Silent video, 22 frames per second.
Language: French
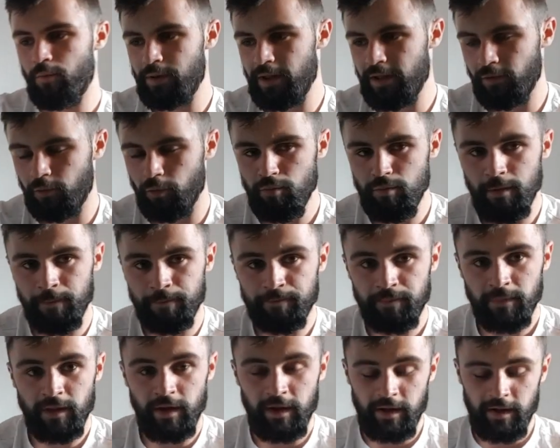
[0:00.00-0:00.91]
Playroom.
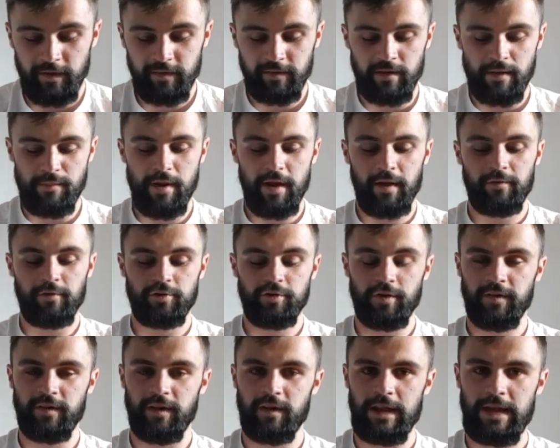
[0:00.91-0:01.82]
Ce qui est bien avec ce
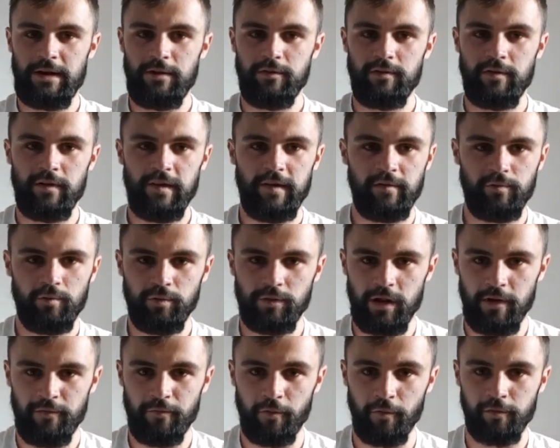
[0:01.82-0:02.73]
jeu, c'est qu'il utilise
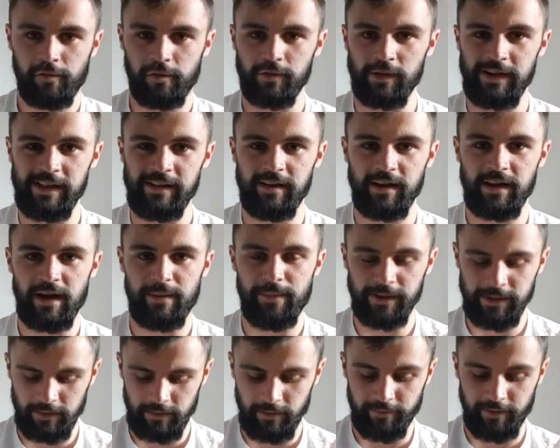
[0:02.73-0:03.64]
toutes les fonctionnalités de la
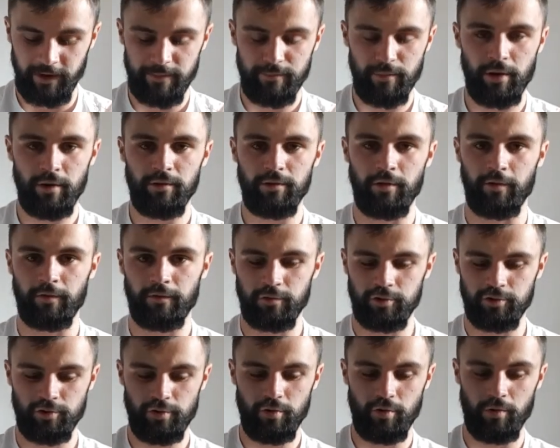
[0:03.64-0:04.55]
manette. Vraiment, dans
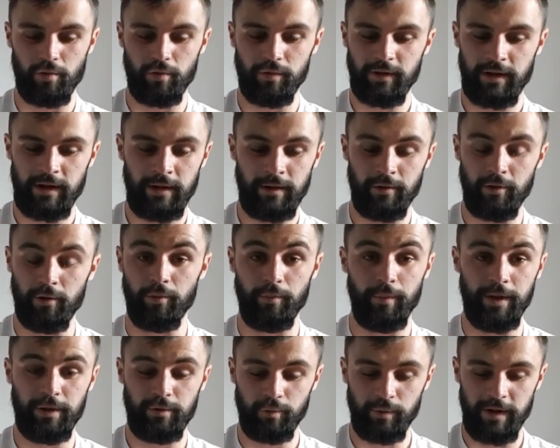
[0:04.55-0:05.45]
ce jeu, on a
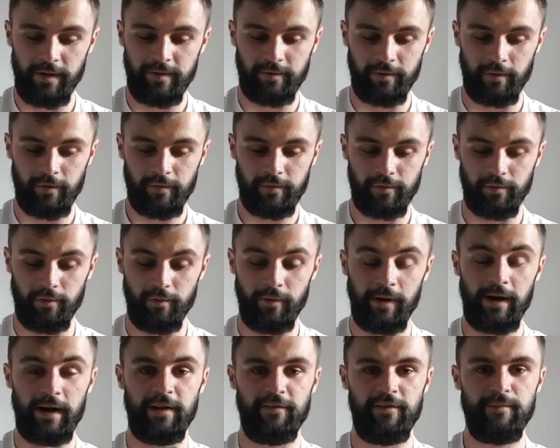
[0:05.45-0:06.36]
bah, tous les sens,
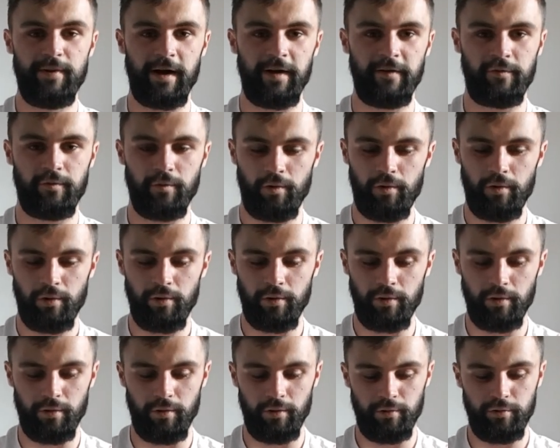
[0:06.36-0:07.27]
voilà, les vibrations
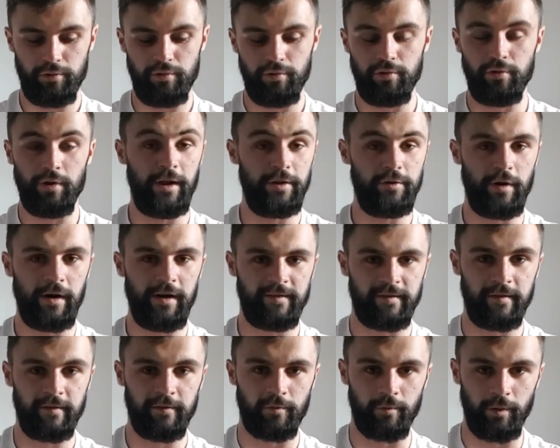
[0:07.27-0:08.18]
de la
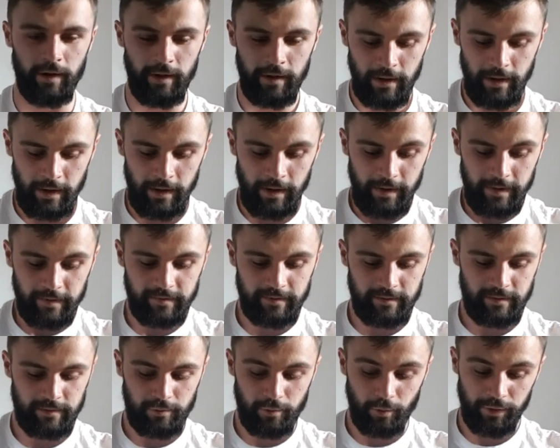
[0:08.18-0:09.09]
DualSense. Quoi. Ce
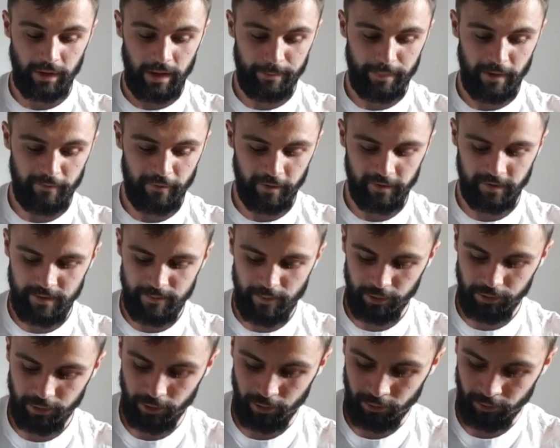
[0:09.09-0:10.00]
qu'on n'a pas
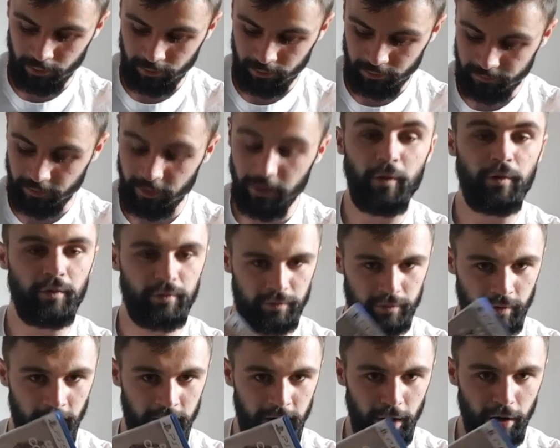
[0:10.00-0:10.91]
forcément dans,
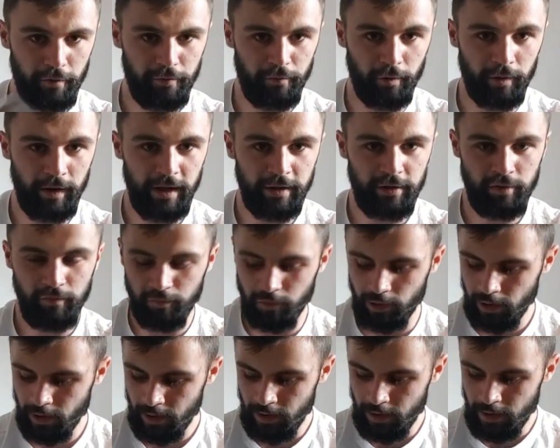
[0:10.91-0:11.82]
dans Call of, on là, tu
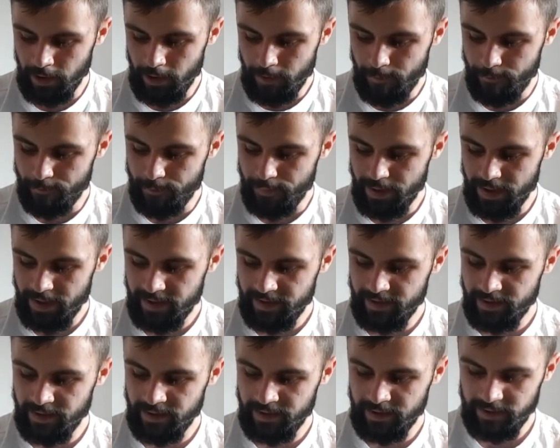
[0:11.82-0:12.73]
vois,
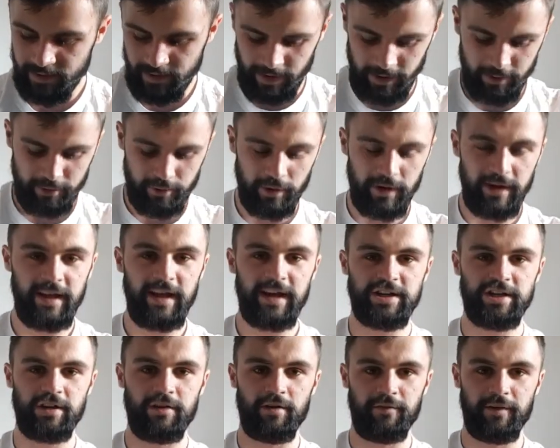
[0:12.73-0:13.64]
mais il n'y a que les
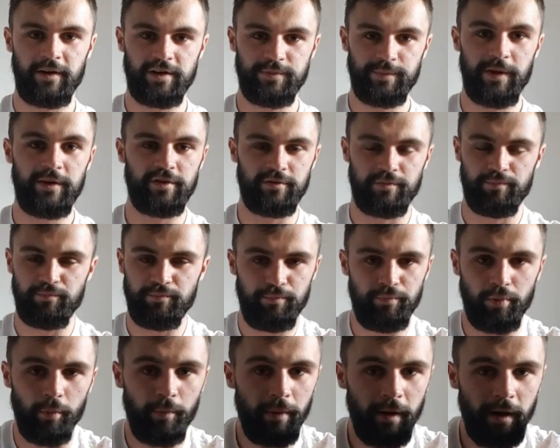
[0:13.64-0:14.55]
gâchettes. En vrai, je sais pas,
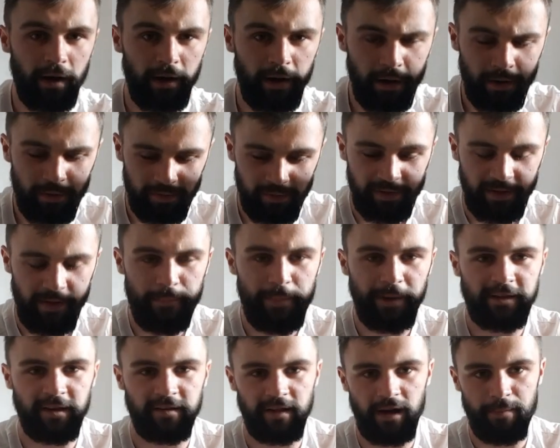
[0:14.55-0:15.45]
pour pas, si vous n'avez
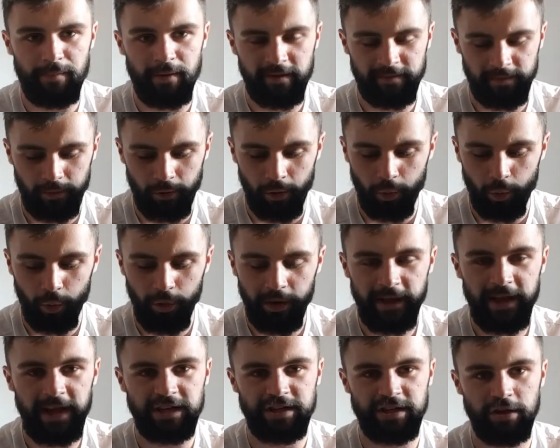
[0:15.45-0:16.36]
pas testé la PS5, en gros,
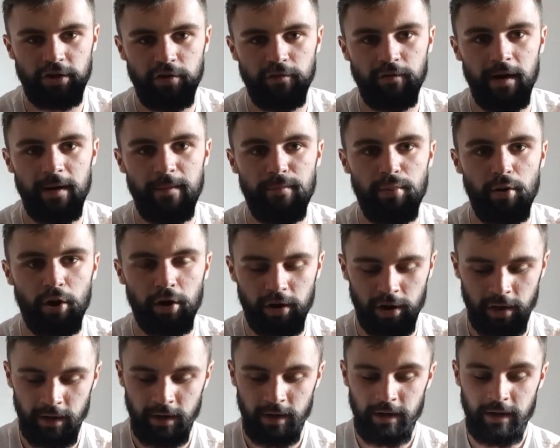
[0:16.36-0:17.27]
les gâchettes, tu vois, elles bloquent.